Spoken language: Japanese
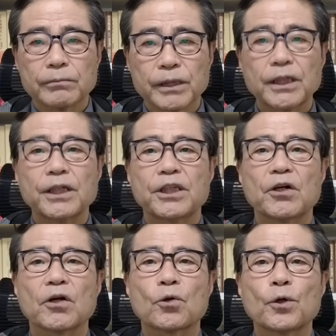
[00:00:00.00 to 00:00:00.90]
まあ、ひい
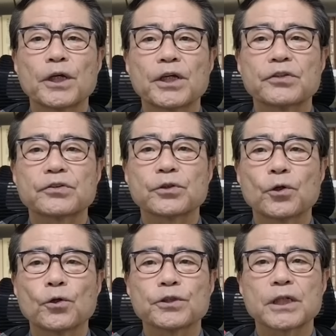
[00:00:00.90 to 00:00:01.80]
ては広域通
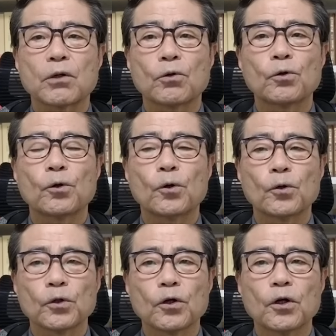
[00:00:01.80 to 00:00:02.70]
報者保護
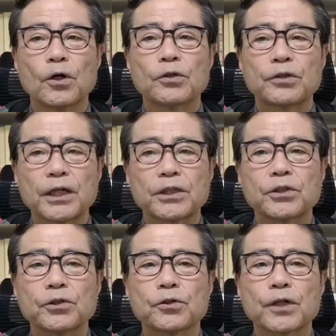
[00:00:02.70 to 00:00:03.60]
法の
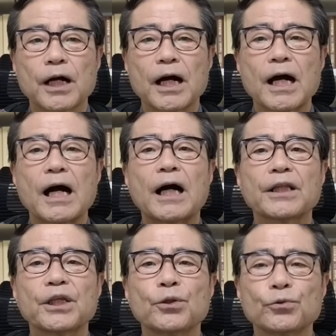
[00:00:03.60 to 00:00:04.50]
適用があ
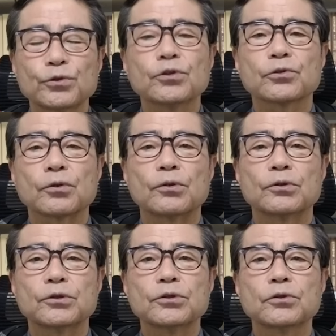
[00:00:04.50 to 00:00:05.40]
り得ると
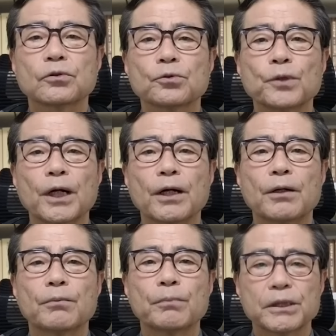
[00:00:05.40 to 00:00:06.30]
いうこと
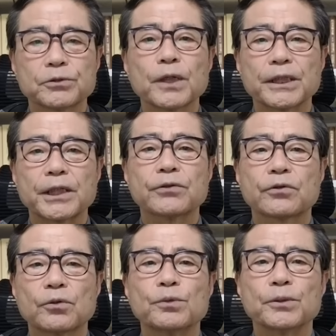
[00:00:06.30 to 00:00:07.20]
は、まずは言え
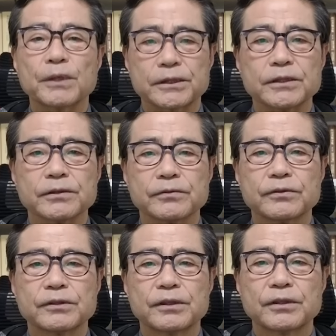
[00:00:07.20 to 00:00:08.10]
ると思います。
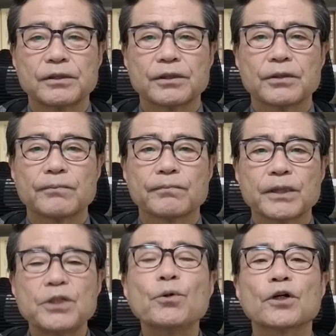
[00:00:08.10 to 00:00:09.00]

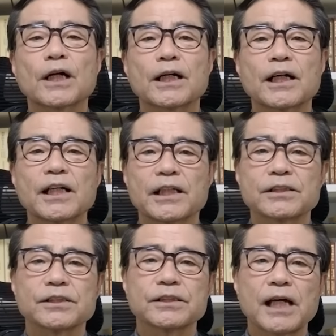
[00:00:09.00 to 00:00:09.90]
まあ、にもかかわら
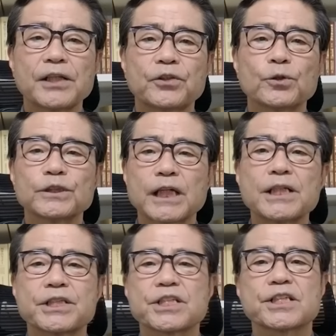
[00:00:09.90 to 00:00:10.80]
ず、斎藤
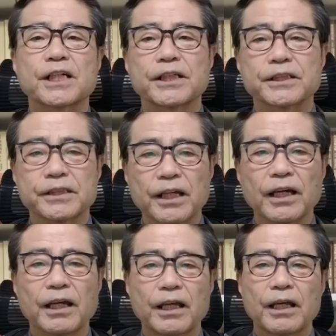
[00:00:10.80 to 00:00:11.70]
前知事がです
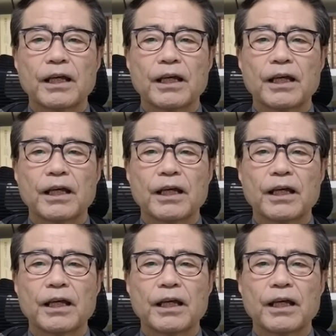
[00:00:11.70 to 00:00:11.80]
ね、